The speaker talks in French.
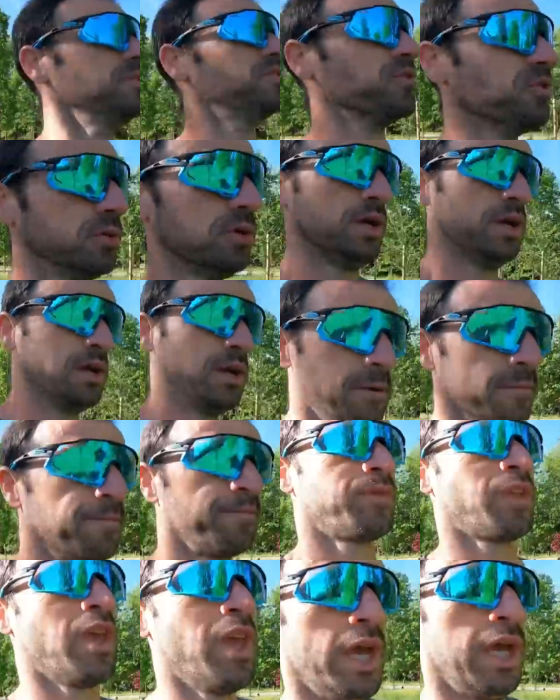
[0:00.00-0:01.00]
à la maison
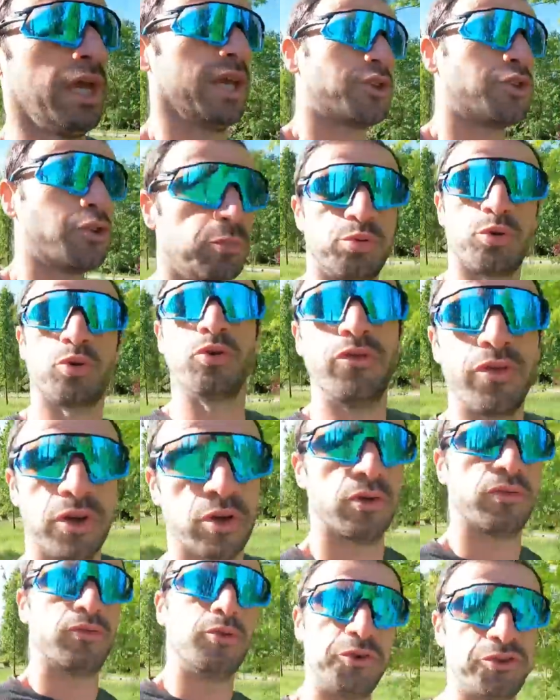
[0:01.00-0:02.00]
et que pour le
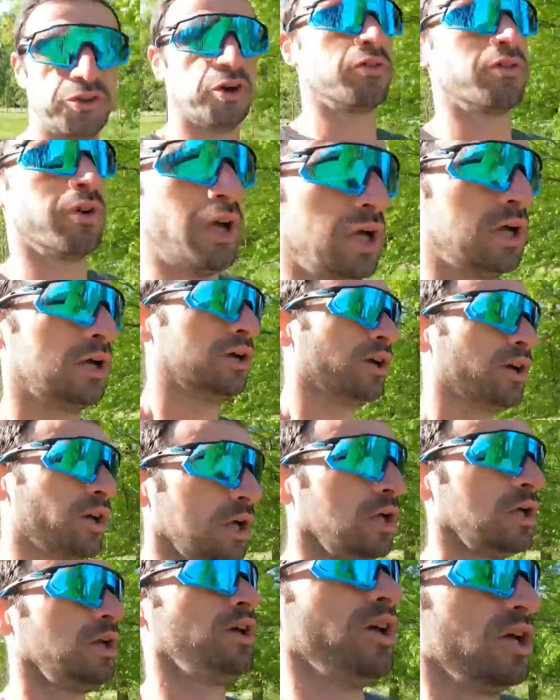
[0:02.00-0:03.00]
vélo, vu le temps,
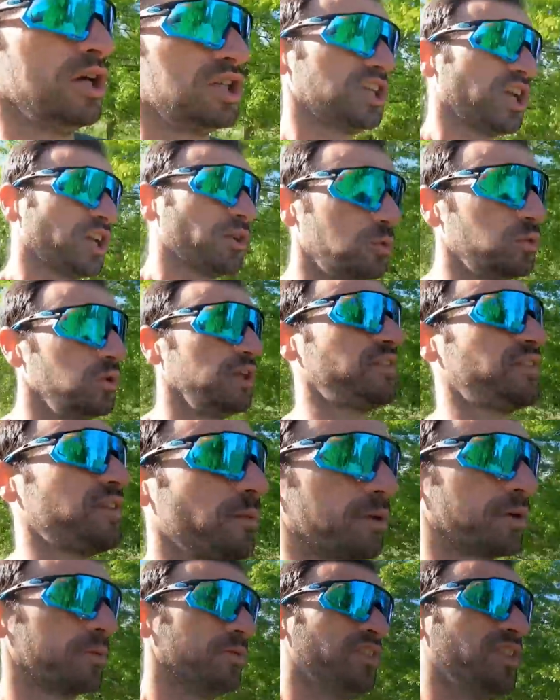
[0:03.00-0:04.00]
j'aille rouler
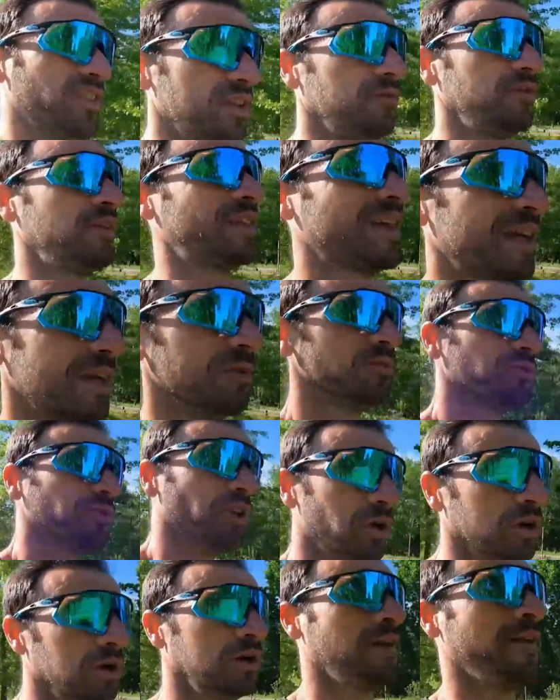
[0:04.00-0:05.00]
cet après-midi, ça fait très
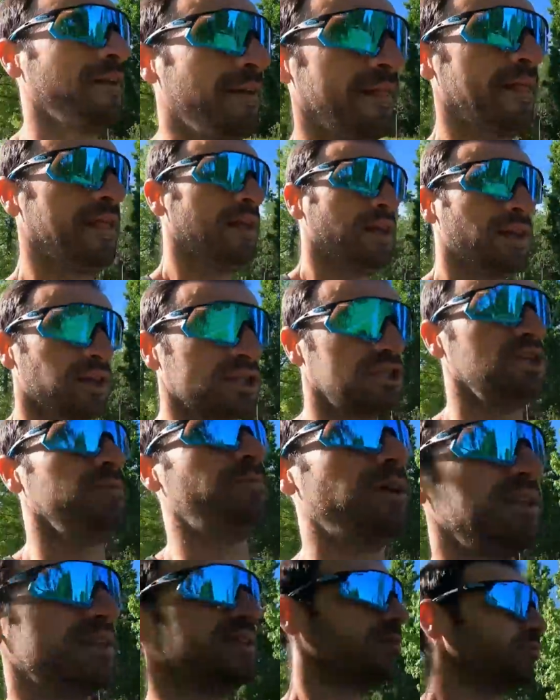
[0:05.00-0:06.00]
longtemps que
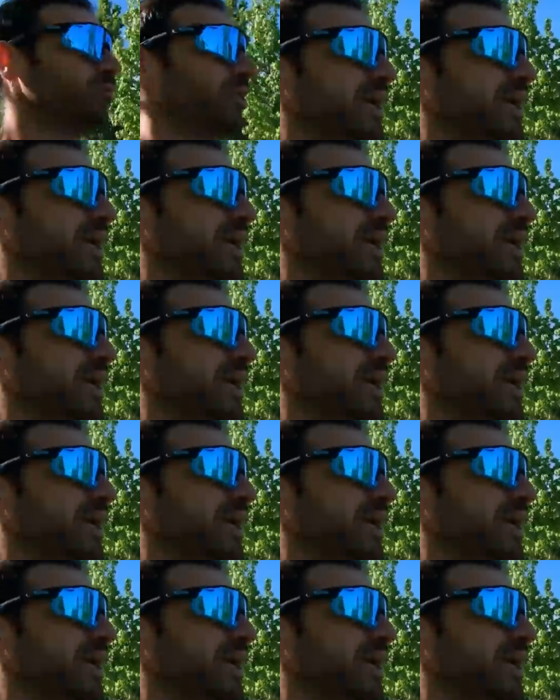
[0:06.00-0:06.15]
j'ai pas été